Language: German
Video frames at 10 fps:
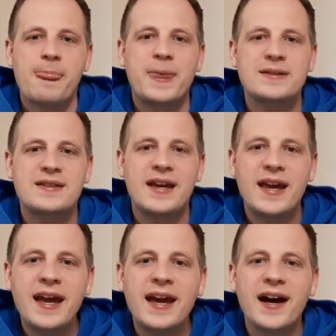dass
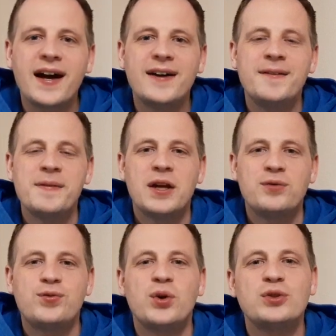er
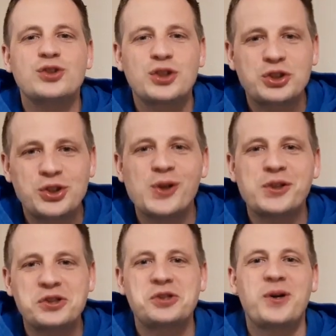für unsere Schuld
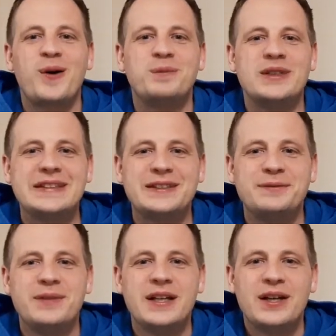gestorben ist